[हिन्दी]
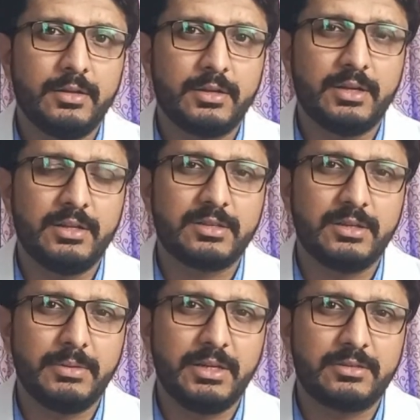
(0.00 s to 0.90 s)

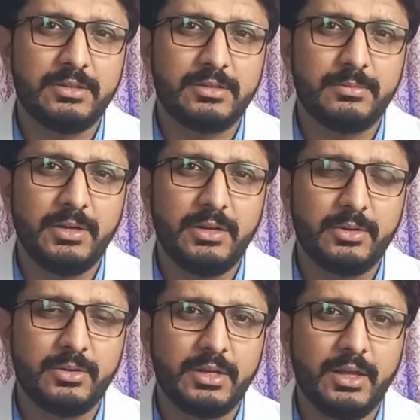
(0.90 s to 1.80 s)
कल्चर में एक चीज़
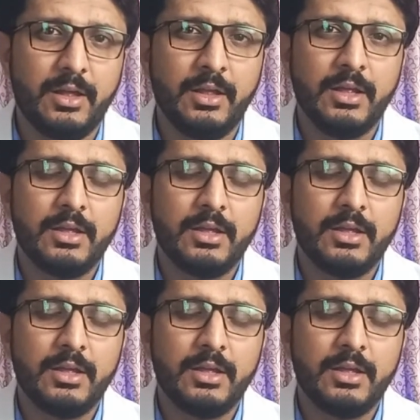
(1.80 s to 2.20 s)
बिल्ड हो रही है